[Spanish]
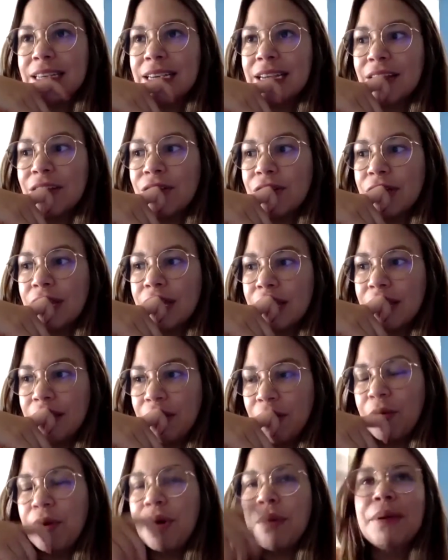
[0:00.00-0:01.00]
creo que
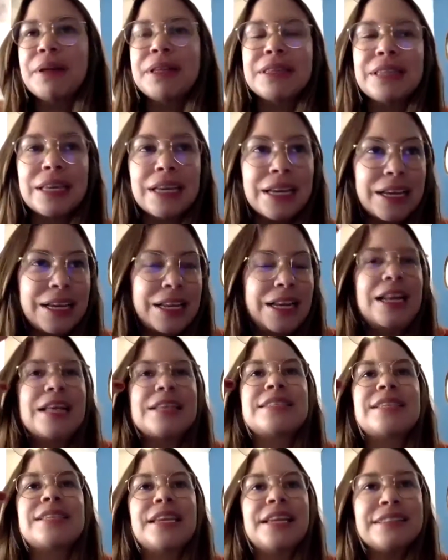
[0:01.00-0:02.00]
obviamente en
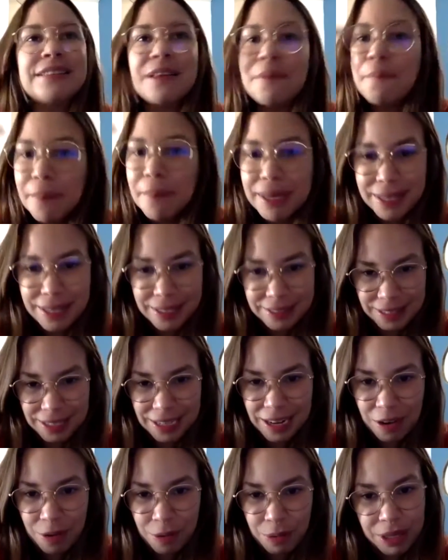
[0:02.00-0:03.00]
las series embellecen
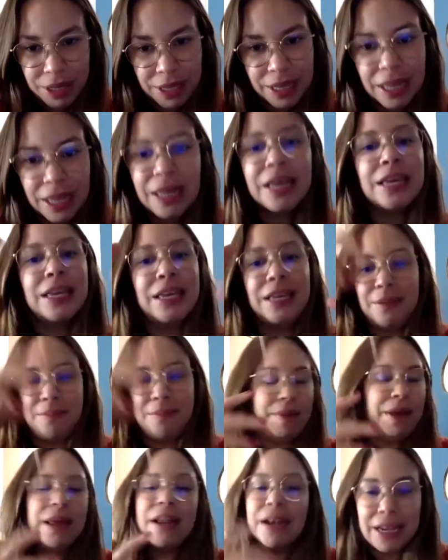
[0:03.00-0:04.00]
la vida y
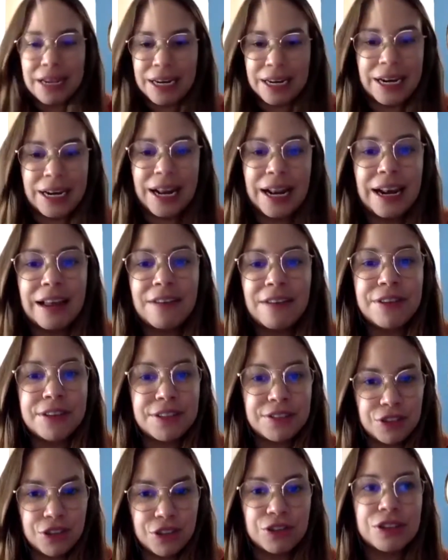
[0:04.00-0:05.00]
en general la
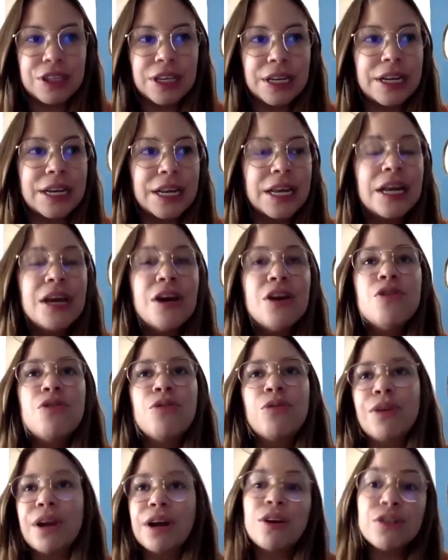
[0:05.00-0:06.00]
ficción tiene
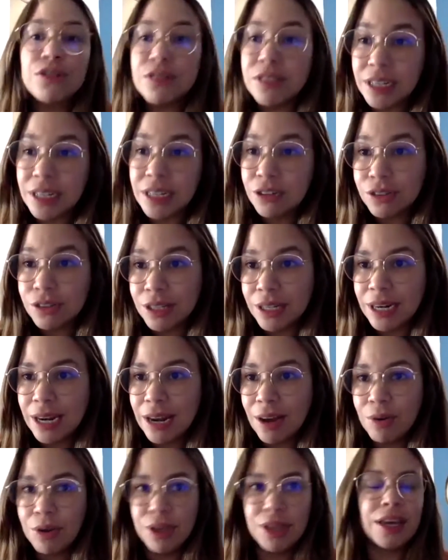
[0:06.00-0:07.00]
una cosa que no tiene la
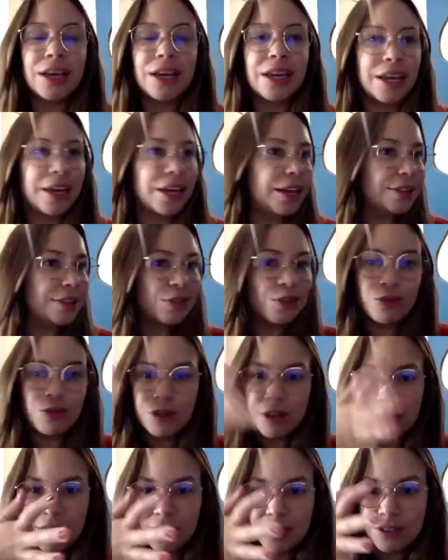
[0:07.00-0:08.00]
vida, que es un
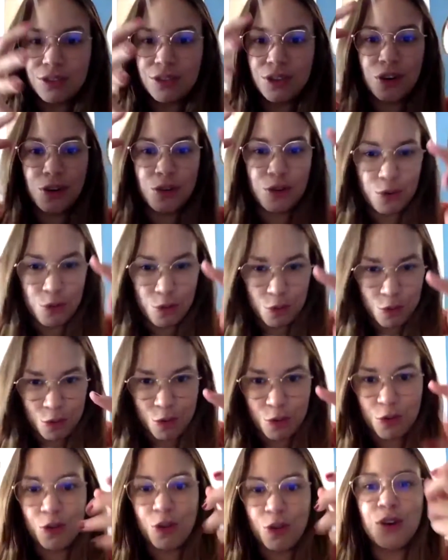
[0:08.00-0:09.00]
inicio, un
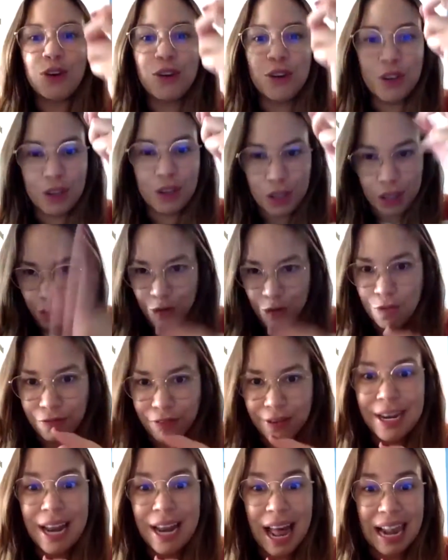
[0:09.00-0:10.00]
nudo y un
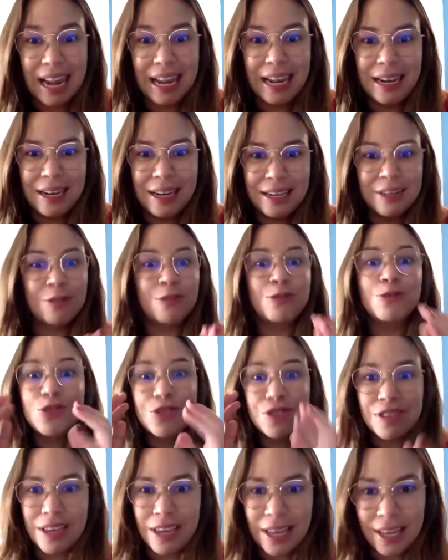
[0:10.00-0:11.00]
final, un
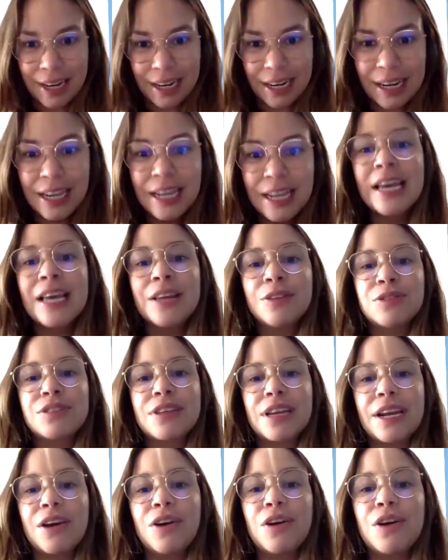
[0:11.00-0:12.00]
cierre. Entonces
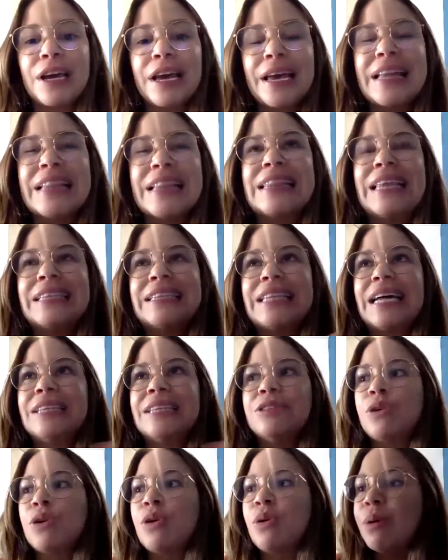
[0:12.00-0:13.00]
creo que de
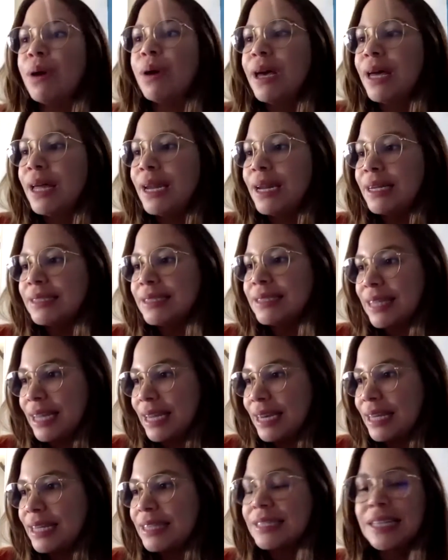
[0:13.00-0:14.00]
tanto ver
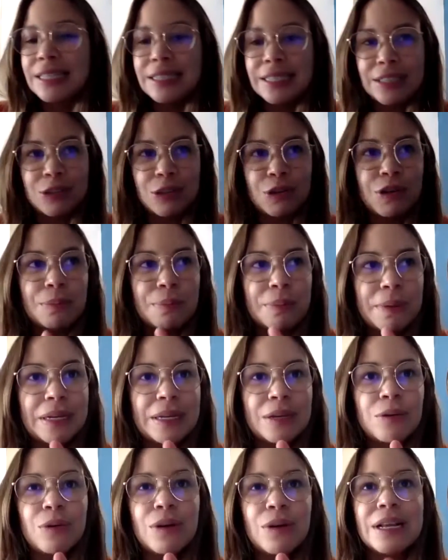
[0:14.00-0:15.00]
series y de tanto ver
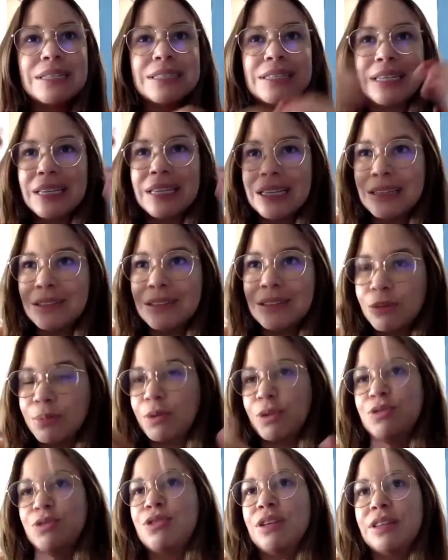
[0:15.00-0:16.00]
películas,
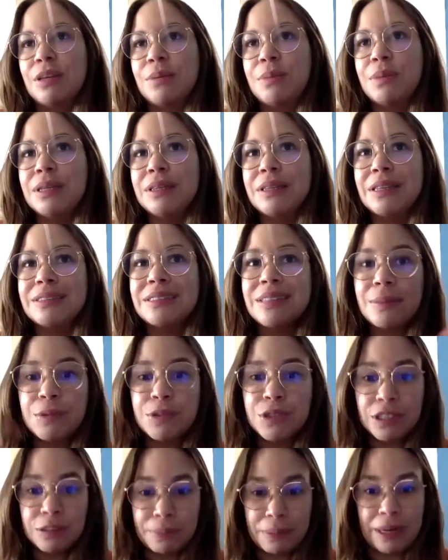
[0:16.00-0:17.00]
subconscientemente estamos
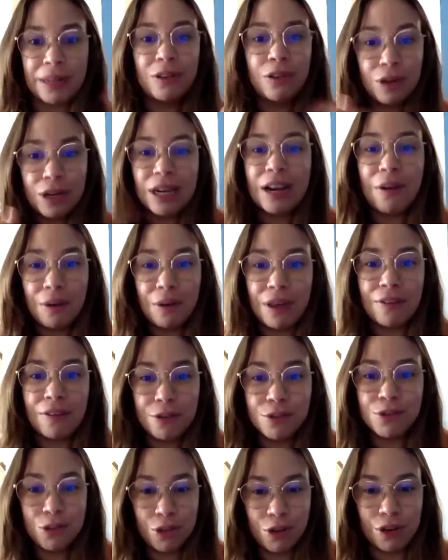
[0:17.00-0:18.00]
esperando que la vida
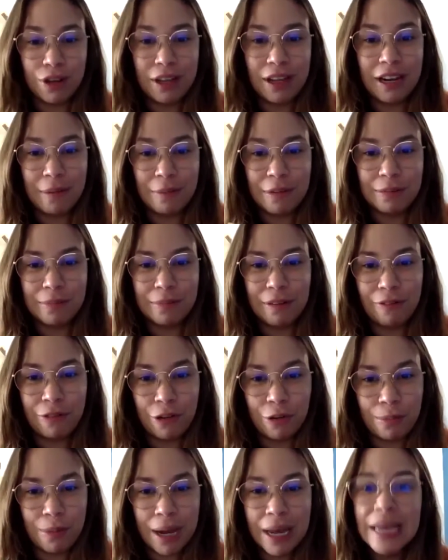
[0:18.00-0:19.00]
funcione de la misma
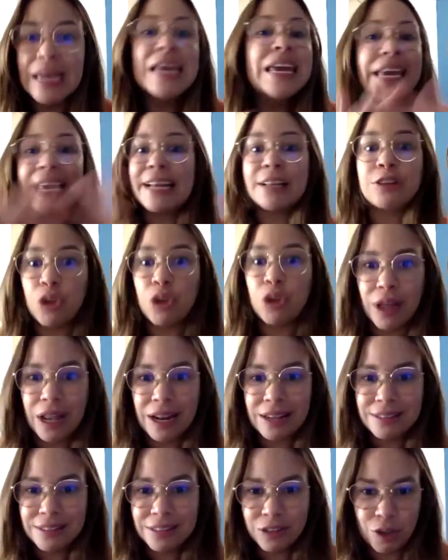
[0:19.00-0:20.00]
forma y que todas
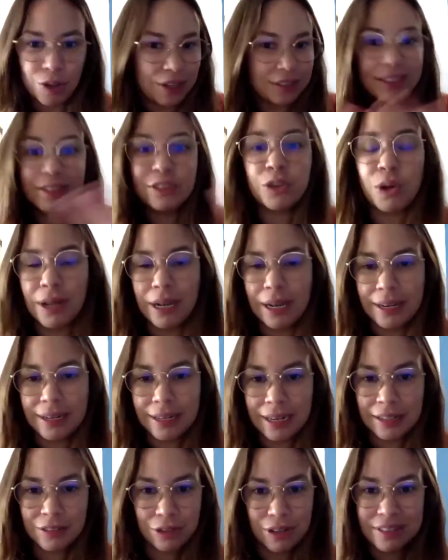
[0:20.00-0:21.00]
las historias y todas las
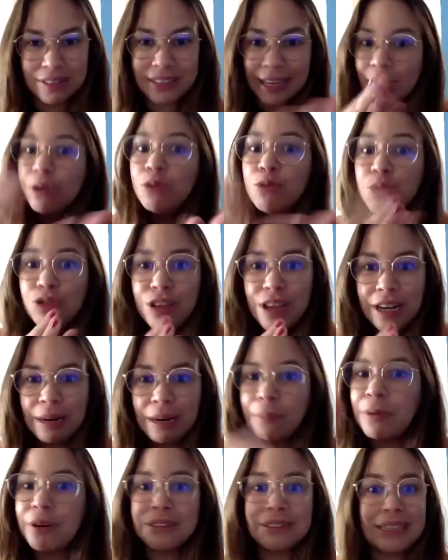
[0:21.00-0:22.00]
relaciones tengan un cierre,
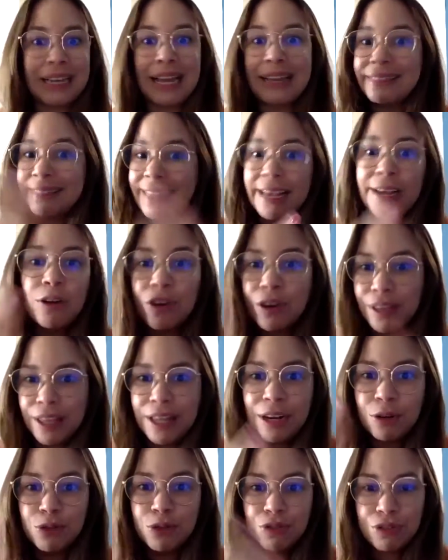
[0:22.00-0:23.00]
porque es que tengo que
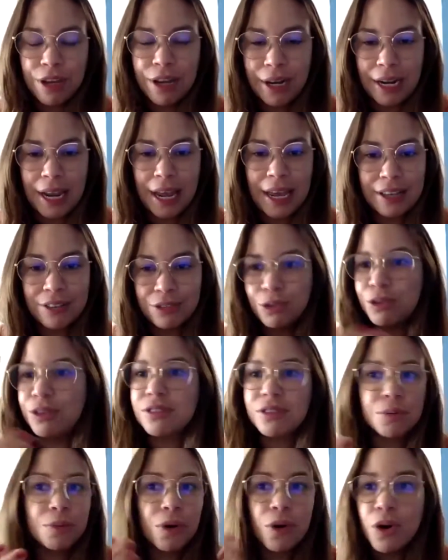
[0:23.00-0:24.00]
darle un cierre a esto y es
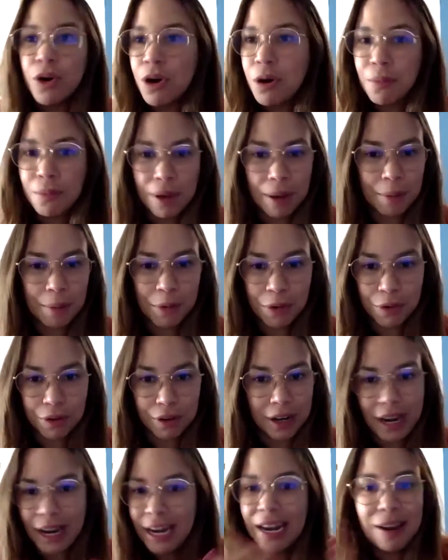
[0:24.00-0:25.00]
como, mi amor, en